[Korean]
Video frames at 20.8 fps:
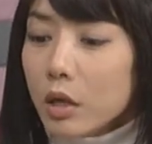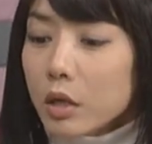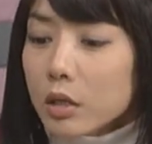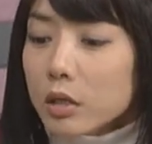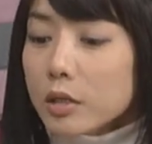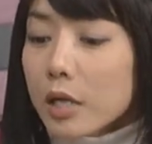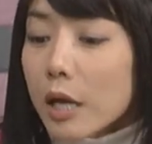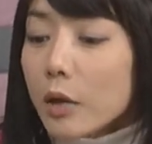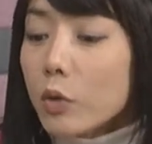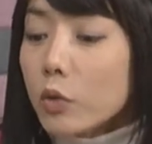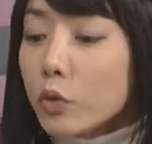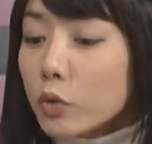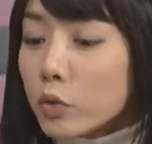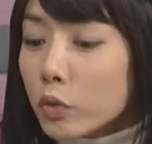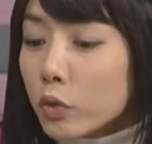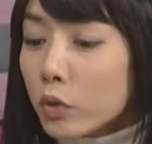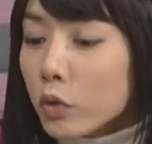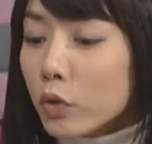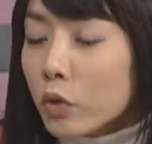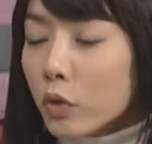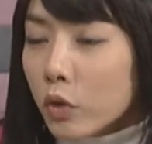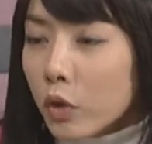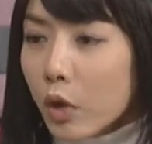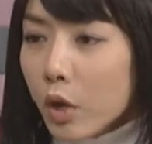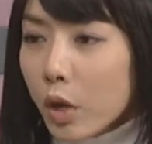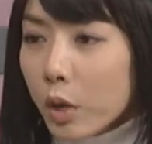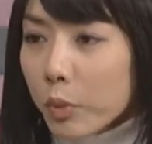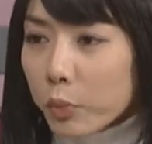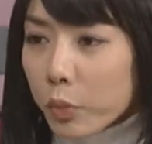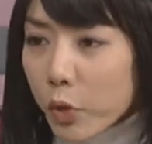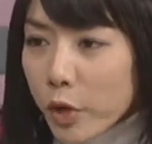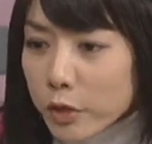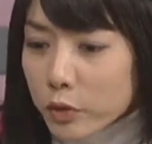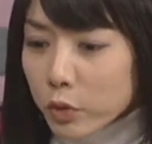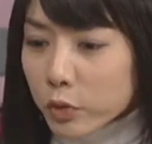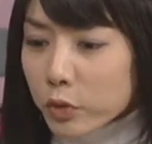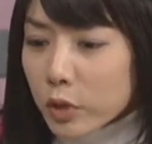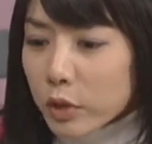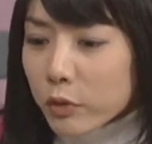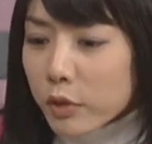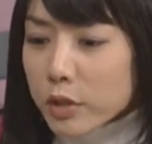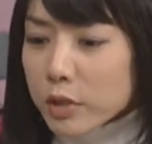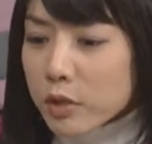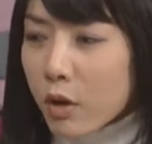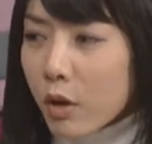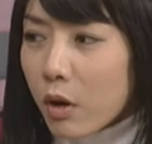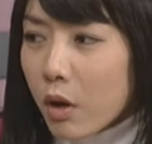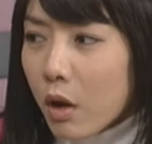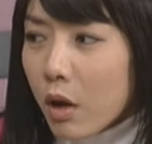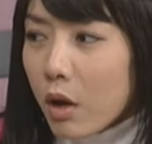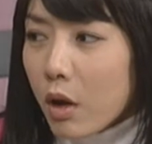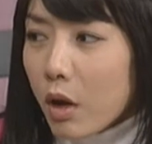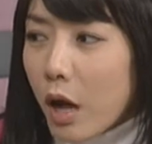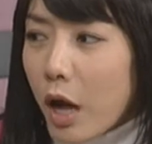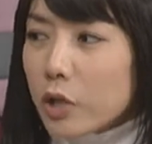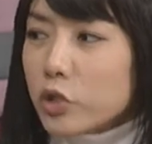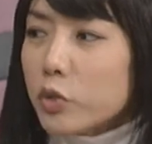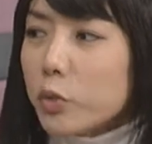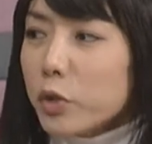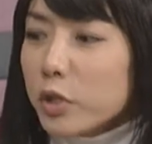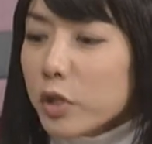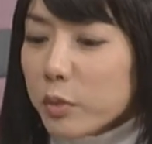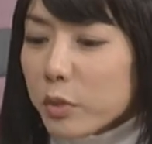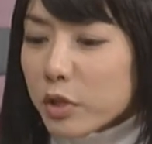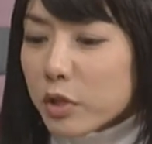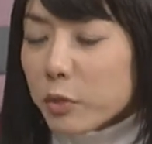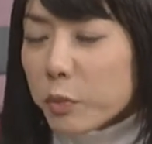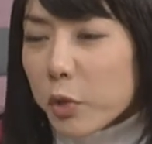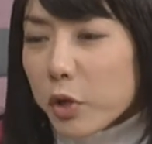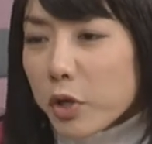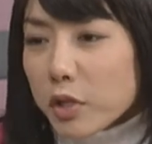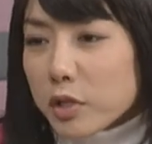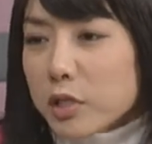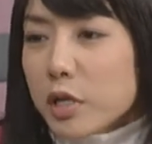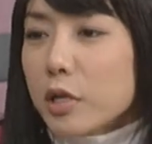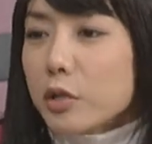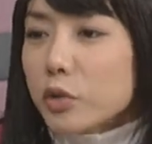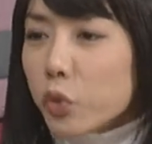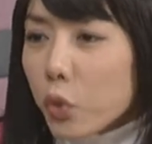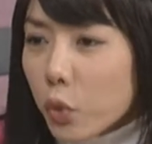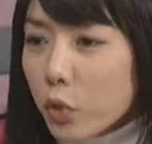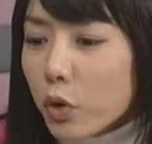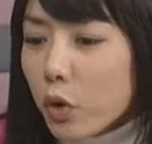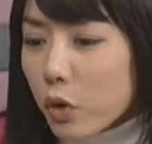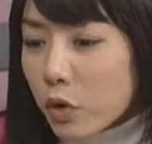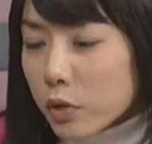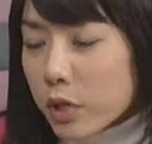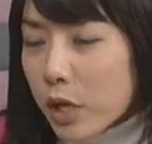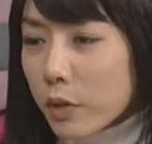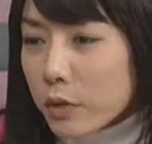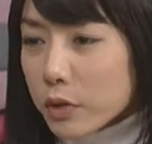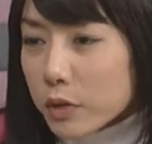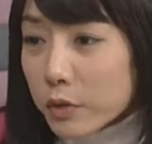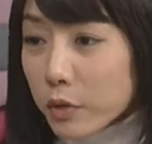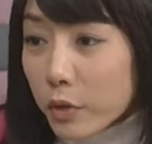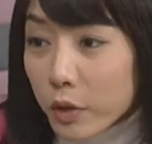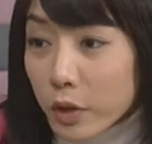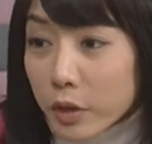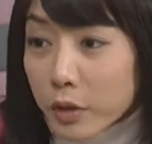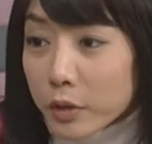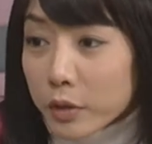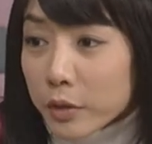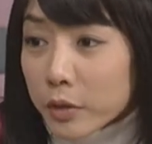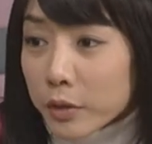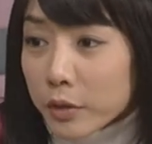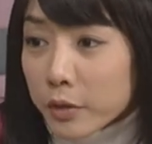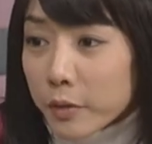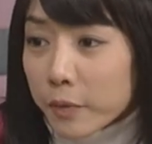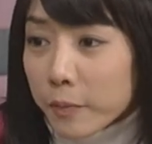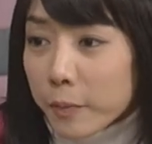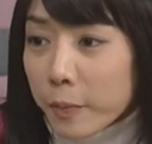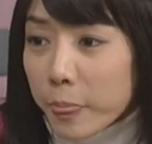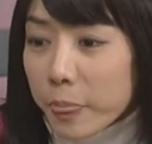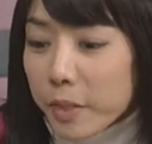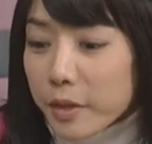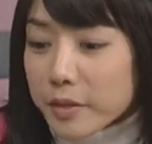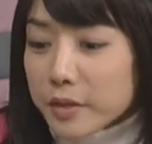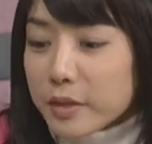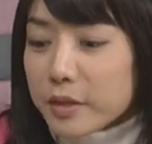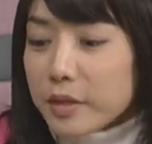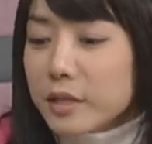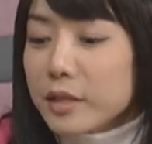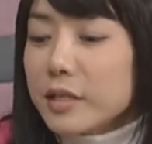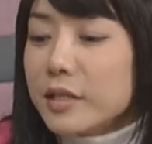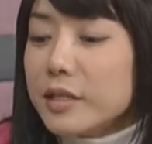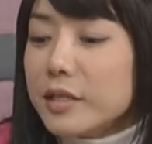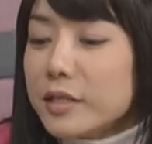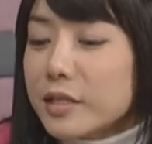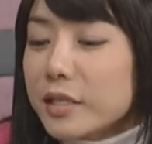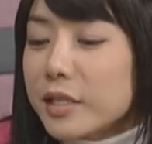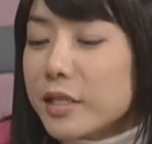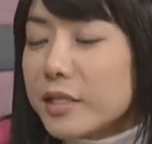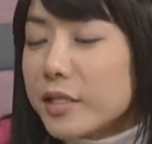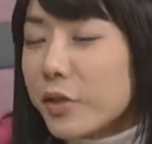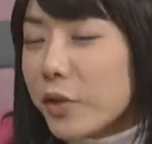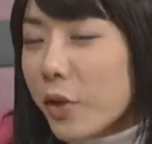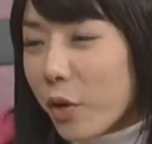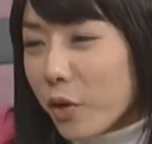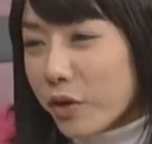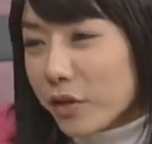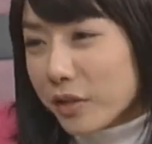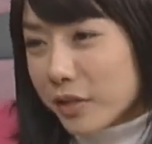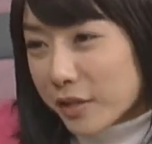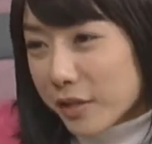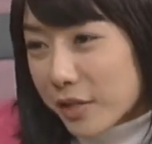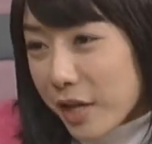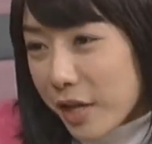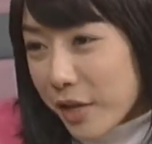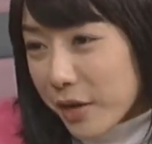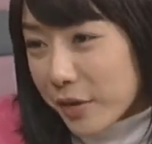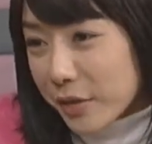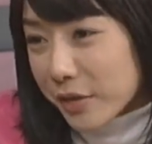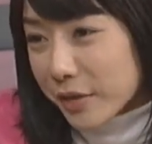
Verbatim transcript: 그 사갖고 빼줬다고 해서 아주버님이 특별히 제일 좋은 걸로 사오신 거예요. 식기 전에 얼른 드세요.